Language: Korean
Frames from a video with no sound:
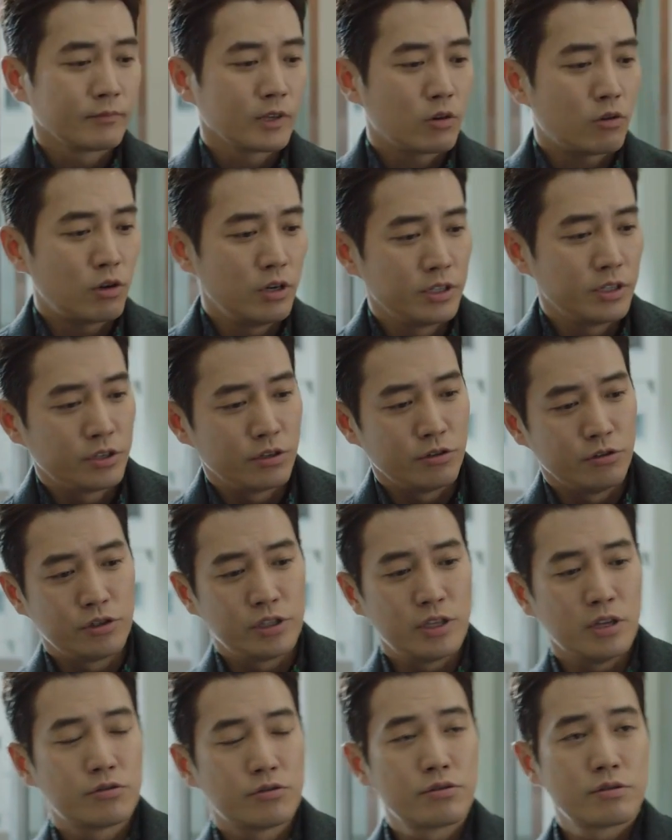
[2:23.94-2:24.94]
퀄리티
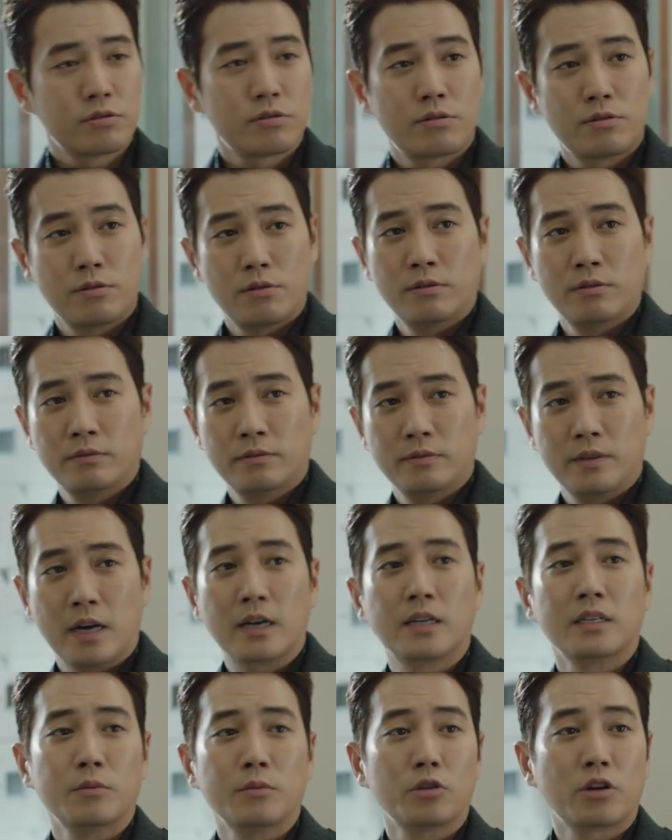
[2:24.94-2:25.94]
유지될 수 있도록
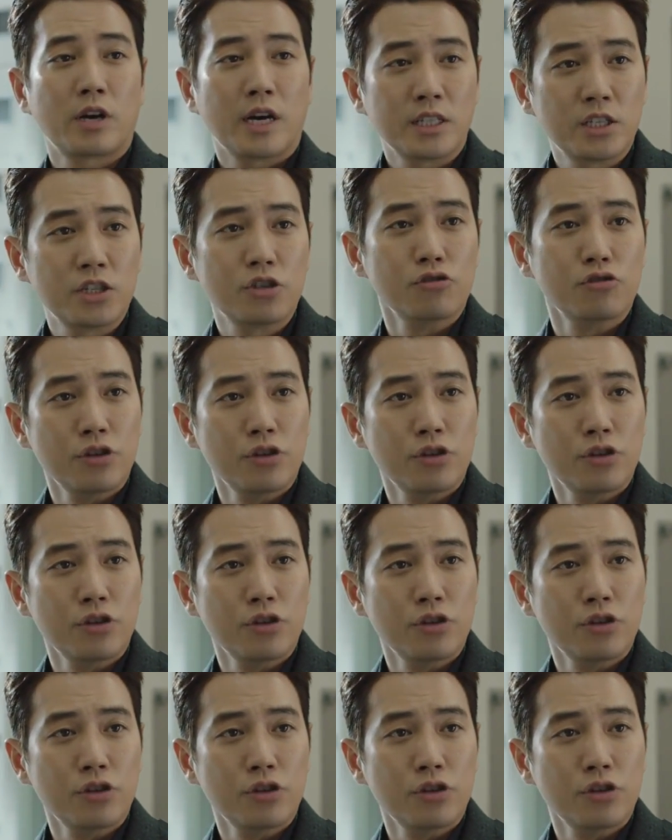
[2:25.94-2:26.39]
아카데미도 같이